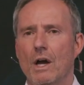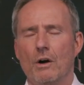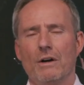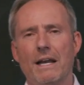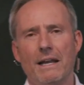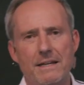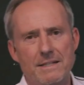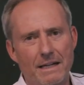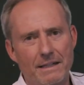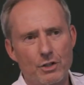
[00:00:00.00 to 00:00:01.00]
Und dann hat er
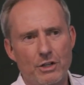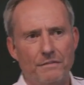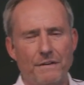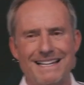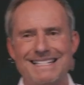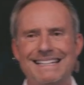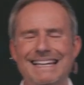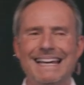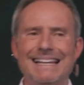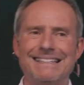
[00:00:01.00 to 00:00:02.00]
gesagt, Herr Schäfer, es
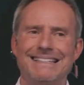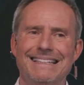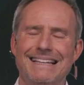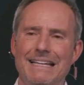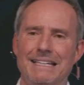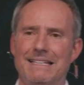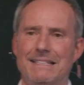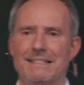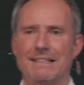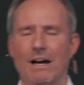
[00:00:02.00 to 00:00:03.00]
geht
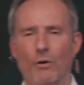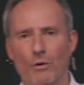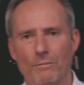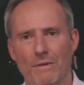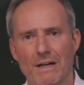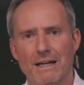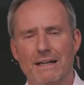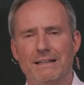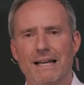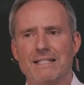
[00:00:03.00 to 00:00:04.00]
nicht darum,
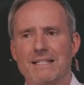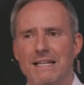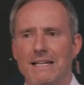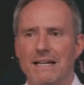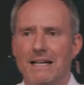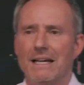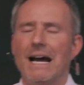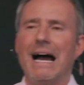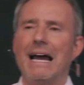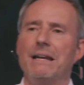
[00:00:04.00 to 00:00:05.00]
dass Sie
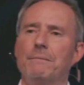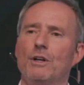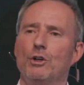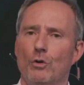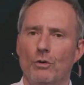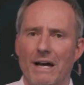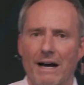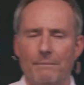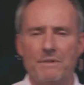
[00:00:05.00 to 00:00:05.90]
eine Million haben.